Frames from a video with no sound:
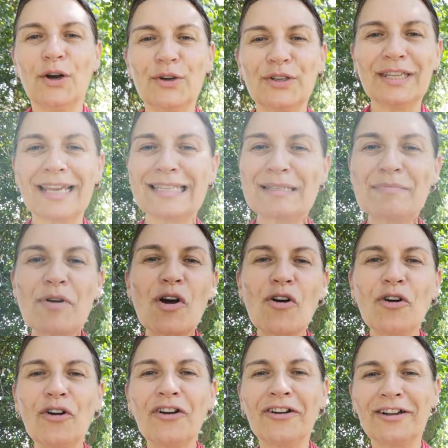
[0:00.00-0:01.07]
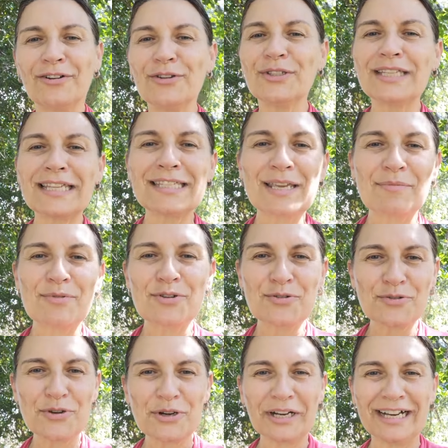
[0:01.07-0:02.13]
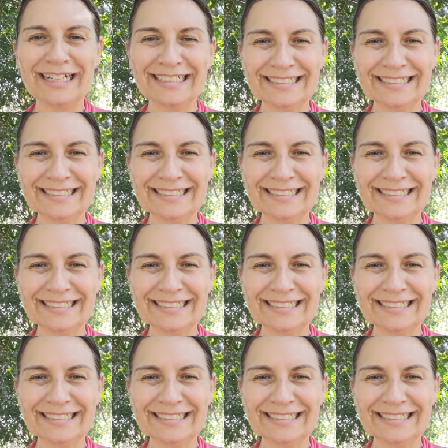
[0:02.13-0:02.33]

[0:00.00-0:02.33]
Honnêtement, le septième jour,